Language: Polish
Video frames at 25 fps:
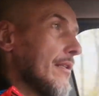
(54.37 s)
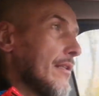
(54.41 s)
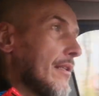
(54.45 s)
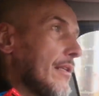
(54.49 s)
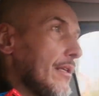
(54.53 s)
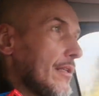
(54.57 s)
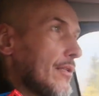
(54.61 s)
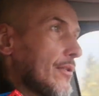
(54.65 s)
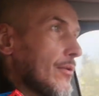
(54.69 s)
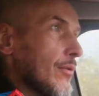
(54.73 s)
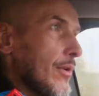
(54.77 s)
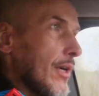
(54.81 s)

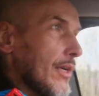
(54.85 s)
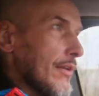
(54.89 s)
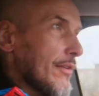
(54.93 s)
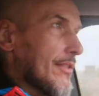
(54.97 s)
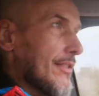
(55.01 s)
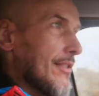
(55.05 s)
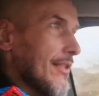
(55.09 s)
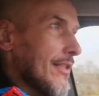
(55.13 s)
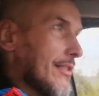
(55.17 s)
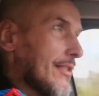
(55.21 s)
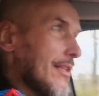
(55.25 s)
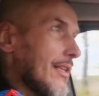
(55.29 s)
Ty słuchaj,
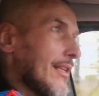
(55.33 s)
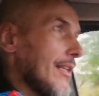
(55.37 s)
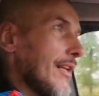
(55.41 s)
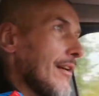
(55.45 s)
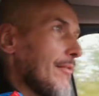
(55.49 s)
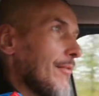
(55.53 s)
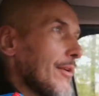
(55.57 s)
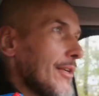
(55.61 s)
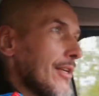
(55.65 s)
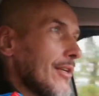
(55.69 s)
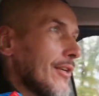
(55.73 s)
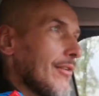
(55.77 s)
ze
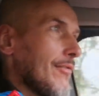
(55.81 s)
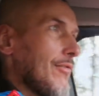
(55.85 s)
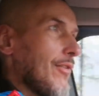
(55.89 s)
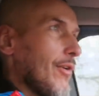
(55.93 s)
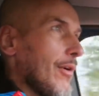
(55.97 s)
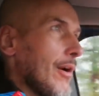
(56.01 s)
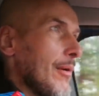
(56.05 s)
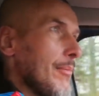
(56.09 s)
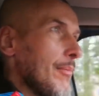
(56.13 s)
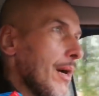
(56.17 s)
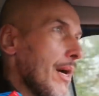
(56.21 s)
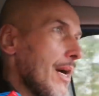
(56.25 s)
syna mojego
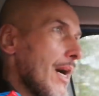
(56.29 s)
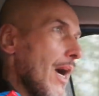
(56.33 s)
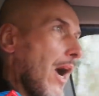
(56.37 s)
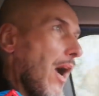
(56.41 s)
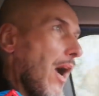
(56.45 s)
wołam.